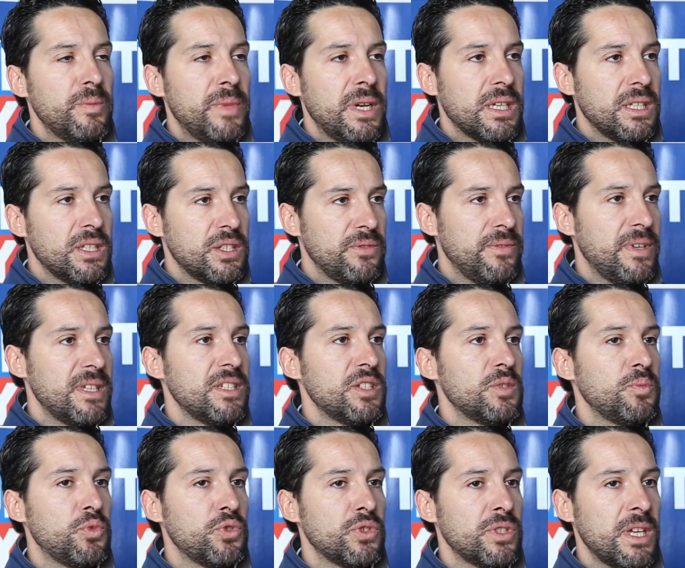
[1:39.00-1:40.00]
máquinas faz
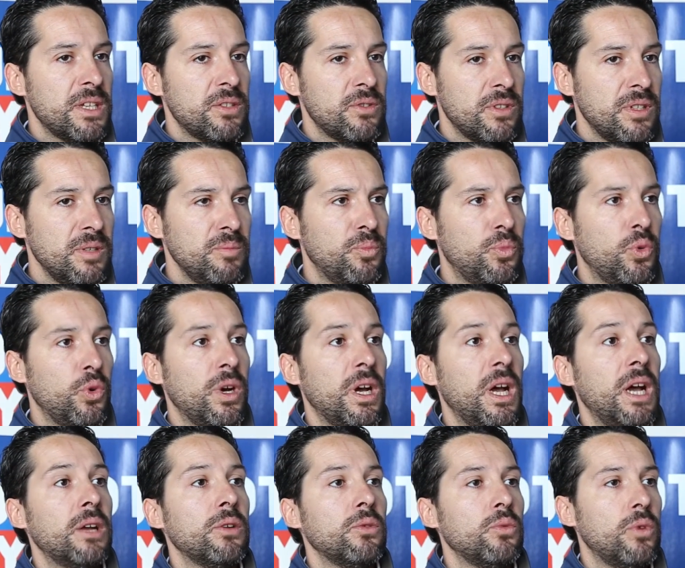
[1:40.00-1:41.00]
este processo de
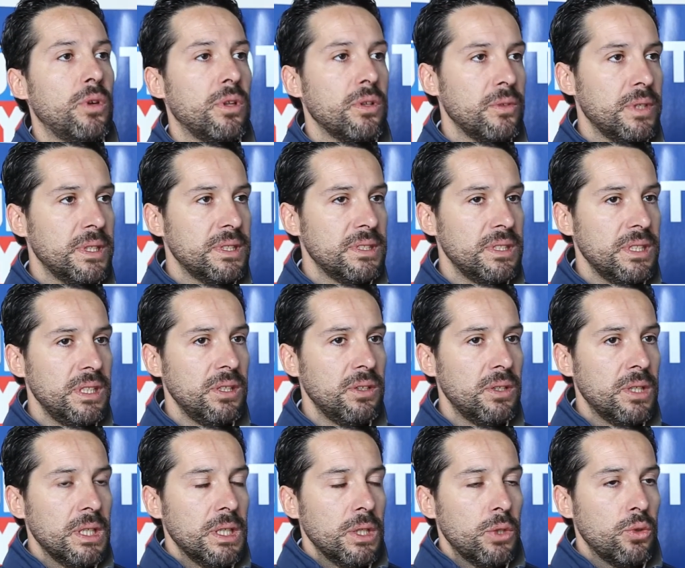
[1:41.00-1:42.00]
empurrar o óleo antigo,
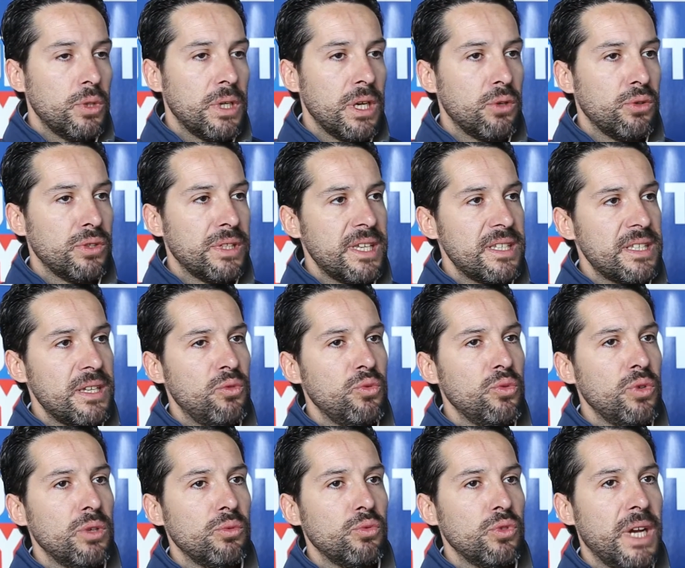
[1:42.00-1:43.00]
o que acontece é
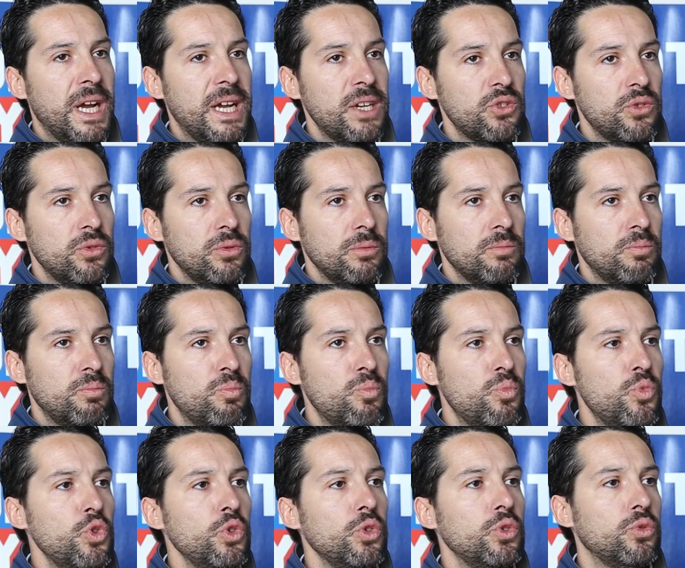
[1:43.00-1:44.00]
um gasto
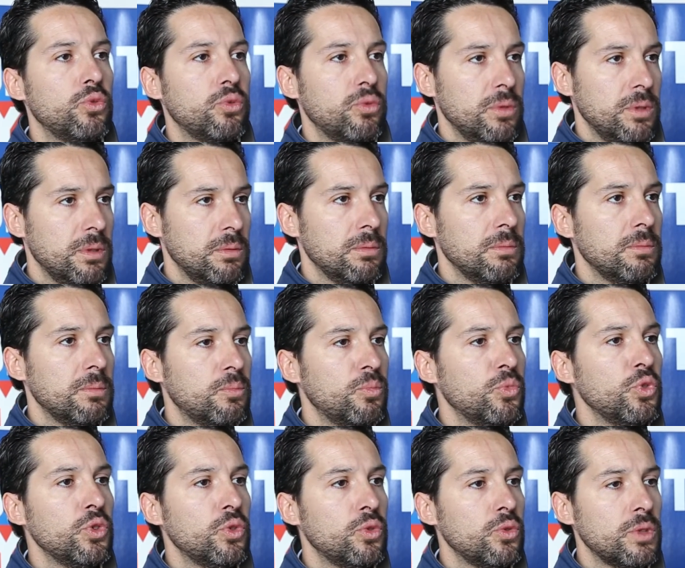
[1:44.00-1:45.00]
muito
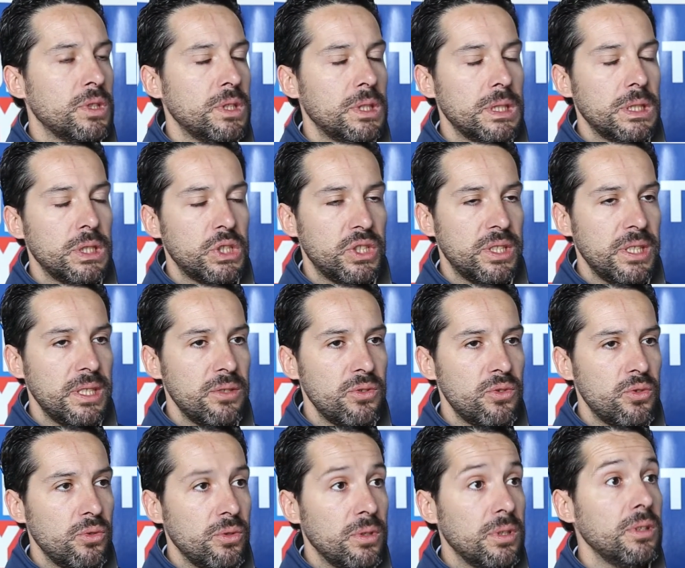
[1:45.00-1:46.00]
muito eh,
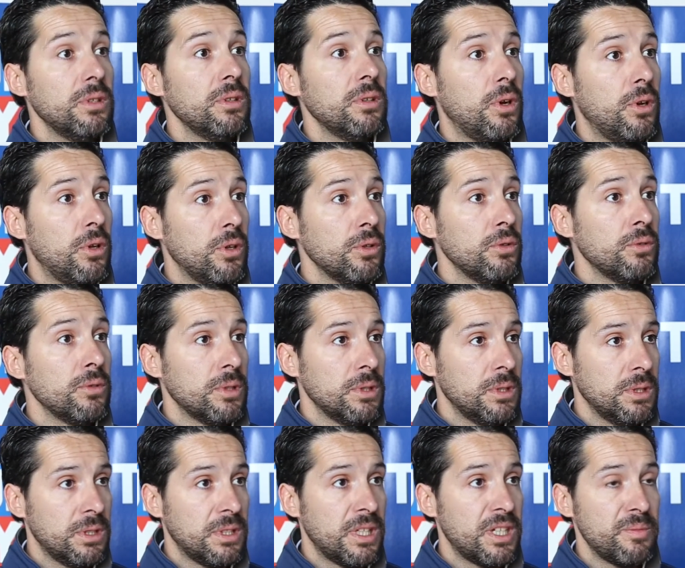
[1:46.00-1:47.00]
extenso de óleo
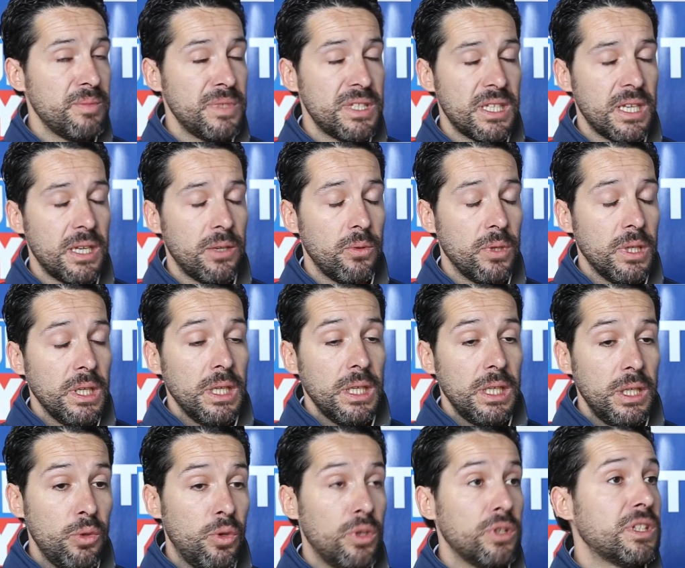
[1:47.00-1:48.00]
de transmissão
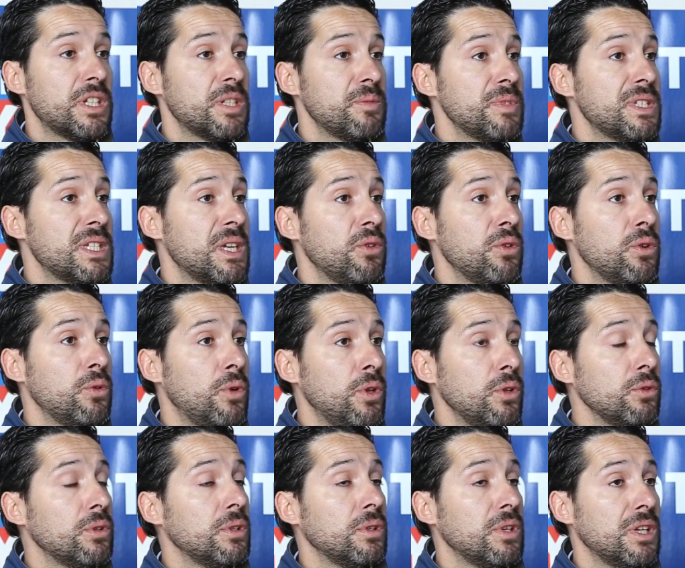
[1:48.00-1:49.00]
e o óleo de transmissão é um
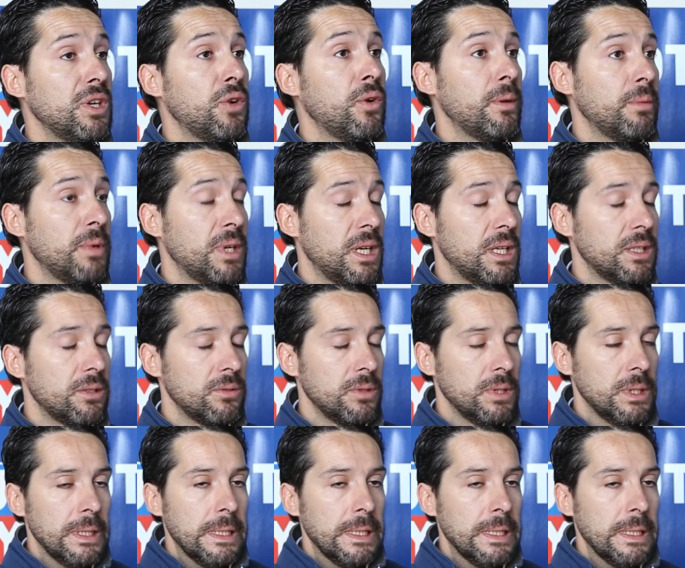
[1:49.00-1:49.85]
óleo que não é barato.